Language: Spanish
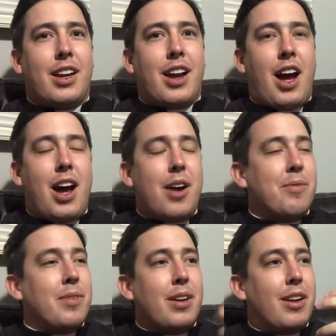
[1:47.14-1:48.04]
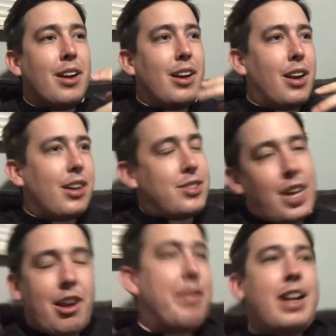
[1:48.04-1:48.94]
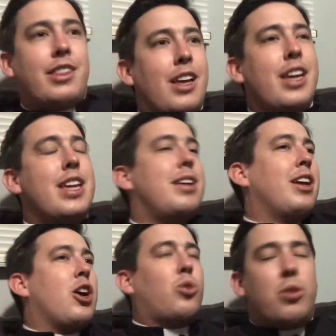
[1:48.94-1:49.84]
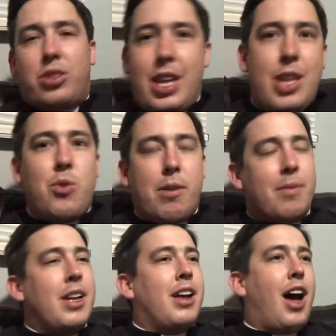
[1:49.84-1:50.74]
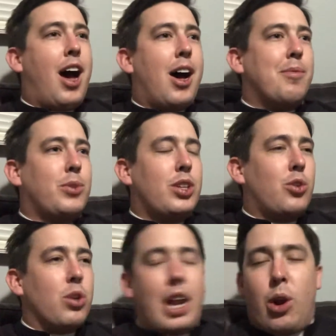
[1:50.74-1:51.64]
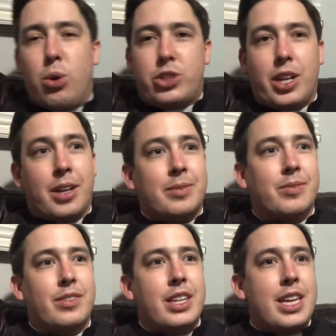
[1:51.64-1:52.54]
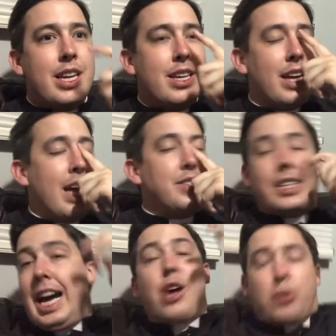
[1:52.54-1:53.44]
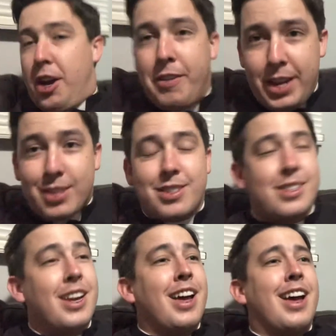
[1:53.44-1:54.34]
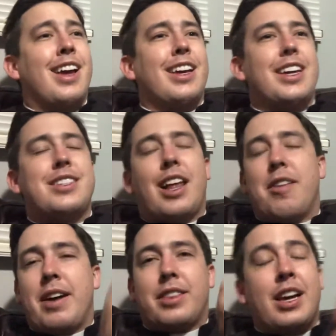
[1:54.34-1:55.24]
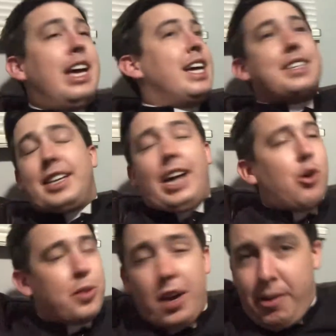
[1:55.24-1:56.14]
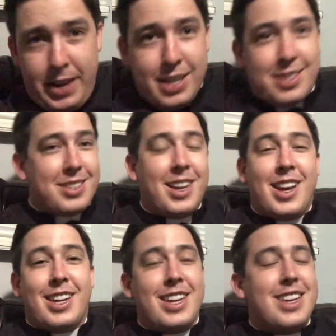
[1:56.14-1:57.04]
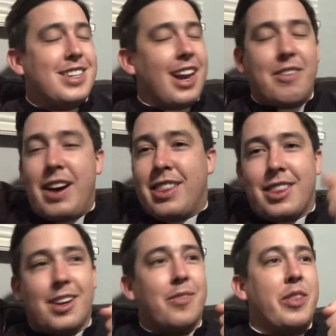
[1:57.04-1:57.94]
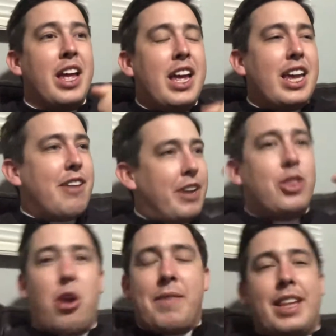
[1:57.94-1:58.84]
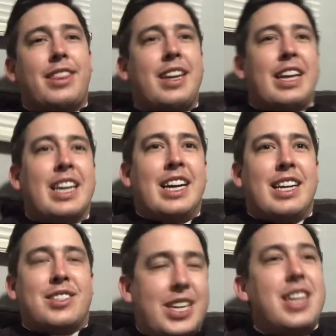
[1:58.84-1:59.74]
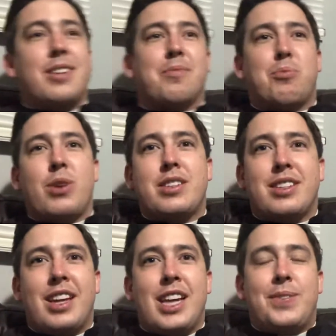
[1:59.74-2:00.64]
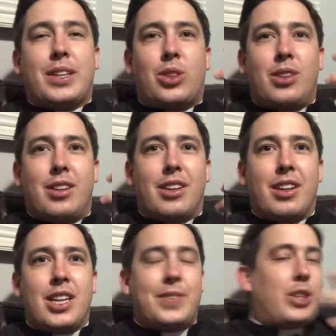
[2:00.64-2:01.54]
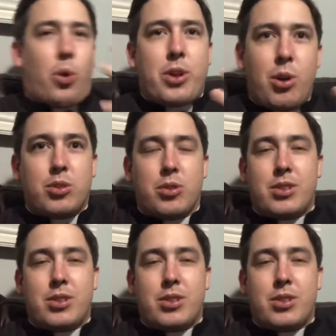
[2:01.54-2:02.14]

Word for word: ah, se levanta y continúa ah, con la lucha. Y se cae otra vez. Y se levanta. Y se cae otra vez. Y se levanta. Y eventualmente sí, pues es, es victorioso,